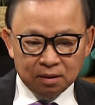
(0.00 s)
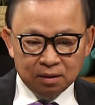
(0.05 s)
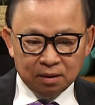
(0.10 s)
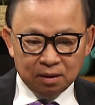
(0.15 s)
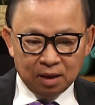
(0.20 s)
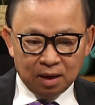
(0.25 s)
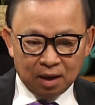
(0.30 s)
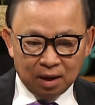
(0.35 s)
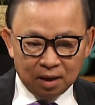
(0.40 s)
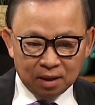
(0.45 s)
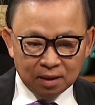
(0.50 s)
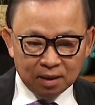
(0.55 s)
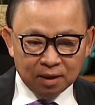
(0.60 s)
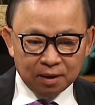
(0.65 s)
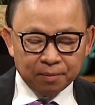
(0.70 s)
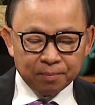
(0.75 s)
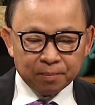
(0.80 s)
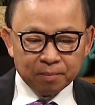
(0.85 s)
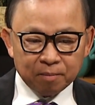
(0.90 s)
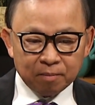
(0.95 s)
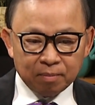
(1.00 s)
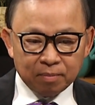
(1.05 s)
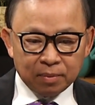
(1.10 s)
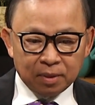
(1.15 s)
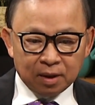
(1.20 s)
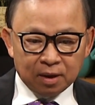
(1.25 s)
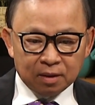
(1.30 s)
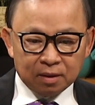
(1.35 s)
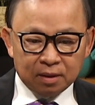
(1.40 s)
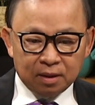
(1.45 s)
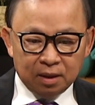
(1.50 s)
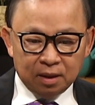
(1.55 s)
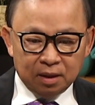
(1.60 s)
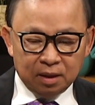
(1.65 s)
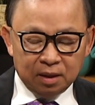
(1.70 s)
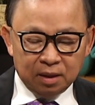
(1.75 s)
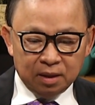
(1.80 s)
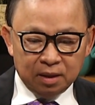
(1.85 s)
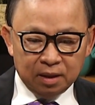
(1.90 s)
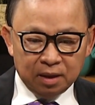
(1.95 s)
nhớ đó
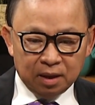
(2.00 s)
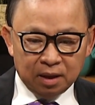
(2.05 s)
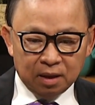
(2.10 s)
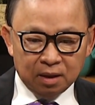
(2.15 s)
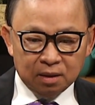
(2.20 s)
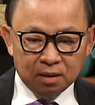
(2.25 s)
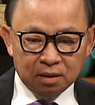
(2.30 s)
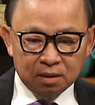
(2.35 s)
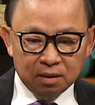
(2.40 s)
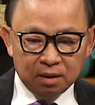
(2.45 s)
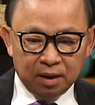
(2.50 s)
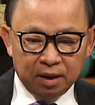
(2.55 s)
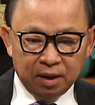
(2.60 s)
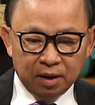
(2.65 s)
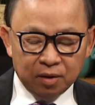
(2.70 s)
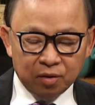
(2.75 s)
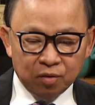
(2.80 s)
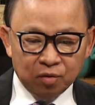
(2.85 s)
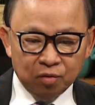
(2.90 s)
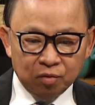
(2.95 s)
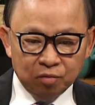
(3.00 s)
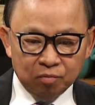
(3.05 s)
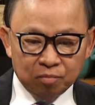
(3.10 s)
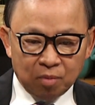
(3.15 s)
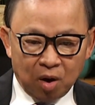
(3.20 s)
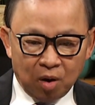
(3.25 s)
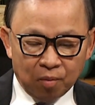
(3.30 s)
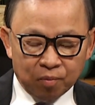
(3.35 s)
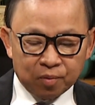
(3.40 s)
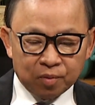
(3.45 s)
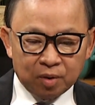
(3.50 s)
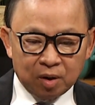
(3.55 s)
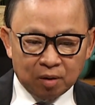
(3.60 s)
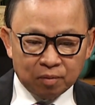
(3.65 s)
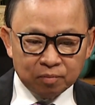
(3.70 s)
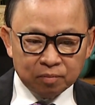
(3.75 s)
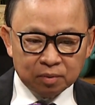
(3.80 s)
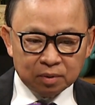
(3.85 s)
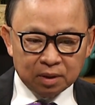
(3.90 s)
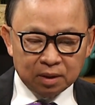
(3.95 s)
thì nếu một
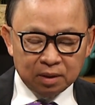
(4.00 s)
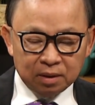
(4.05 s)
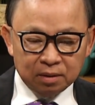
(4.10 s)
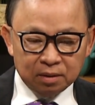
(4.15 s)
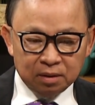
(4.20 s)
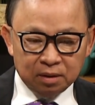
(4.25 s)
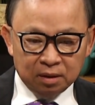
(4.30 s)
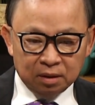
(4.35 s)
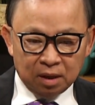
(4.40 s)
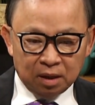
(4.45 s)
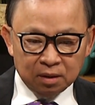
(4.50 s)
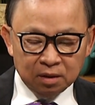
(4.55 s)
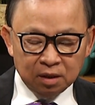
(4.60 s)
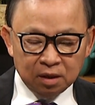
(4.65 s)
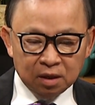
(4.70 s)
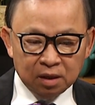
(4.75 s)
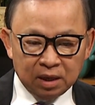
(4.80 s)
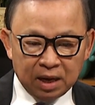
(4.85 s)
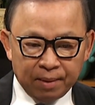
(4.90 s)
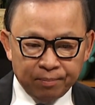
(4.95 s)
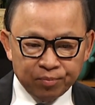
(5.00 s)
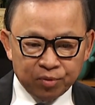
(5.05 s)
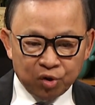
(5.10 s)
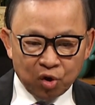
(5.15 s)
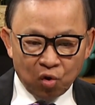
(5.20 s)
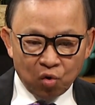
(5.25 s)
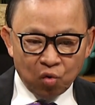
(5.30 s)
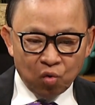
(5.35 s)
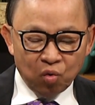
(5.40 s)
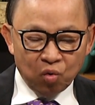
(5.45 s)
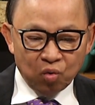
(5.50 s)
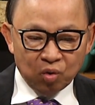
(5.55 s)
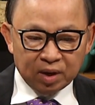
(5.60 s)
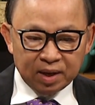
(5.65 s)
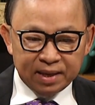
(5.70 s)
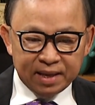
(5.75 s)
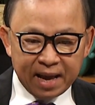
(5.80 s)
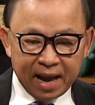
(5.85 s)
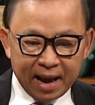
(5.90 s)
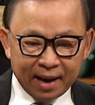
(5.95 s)
trong cái, những người làm chủ
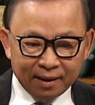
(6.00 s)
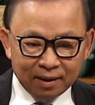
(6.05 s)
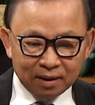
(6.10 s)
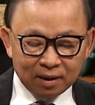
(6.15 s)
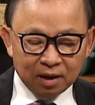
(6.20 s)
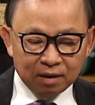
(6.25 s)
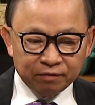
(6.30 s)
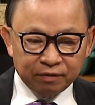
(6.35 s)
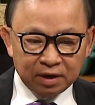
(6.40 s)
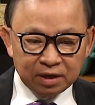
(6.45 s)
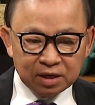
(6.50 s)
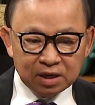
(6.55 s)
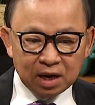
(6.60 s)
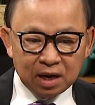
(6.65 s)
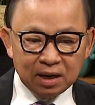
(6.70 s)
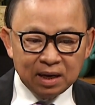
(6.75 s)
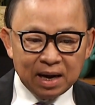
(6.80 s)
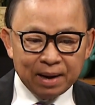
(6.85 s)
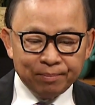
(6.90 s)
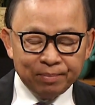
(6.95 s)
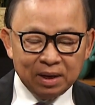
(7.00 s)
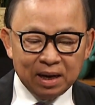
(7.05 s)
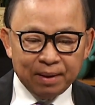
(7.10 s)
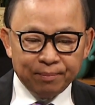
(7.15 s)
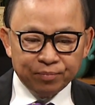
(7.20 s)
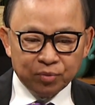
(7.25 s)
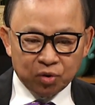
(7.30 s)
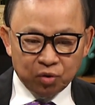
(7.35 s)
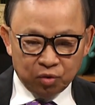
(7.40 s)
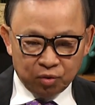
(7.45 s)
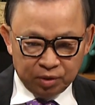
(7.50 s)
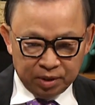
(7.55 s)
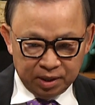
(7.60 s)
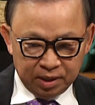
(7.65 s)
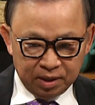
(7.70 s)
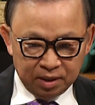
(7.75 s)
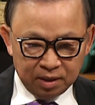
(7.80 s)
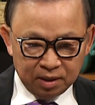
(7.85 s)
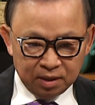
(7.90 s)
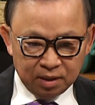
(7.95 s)
cái nhà đó đó phải trên năm mươi lăm
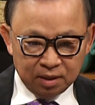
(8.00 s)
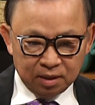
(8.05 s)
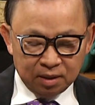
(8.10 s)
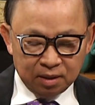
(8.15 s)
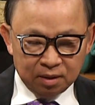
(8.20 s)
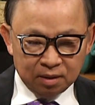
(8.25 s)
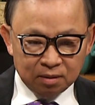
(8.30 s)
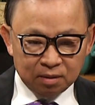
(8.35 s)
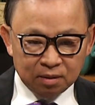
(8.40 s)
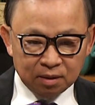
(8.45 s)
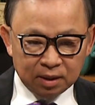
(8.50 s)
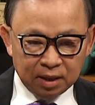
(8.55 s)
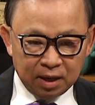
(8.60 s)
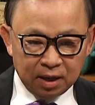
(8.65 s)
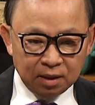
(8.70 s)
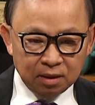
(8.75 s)
tuổi, ok,